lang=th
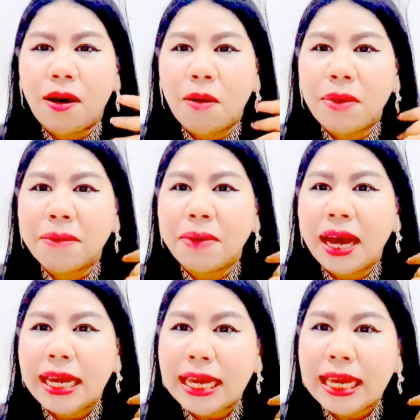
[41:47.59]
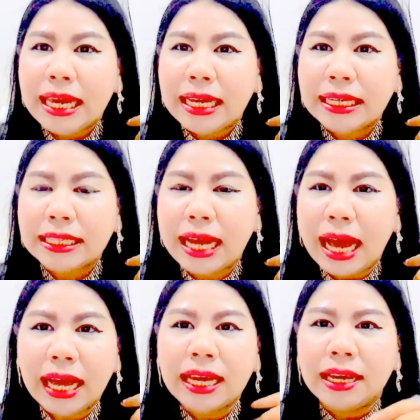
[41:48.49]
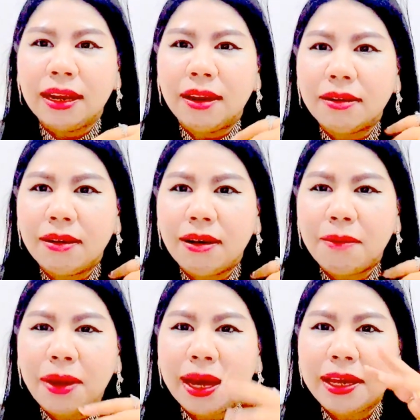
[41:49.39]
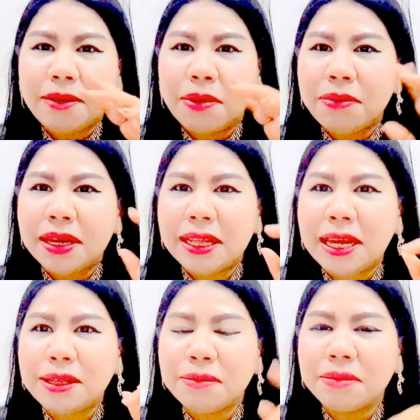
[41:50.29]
ออกแบบไพ่เองนะคะ แล้วก็ไพ่พระพิคเนต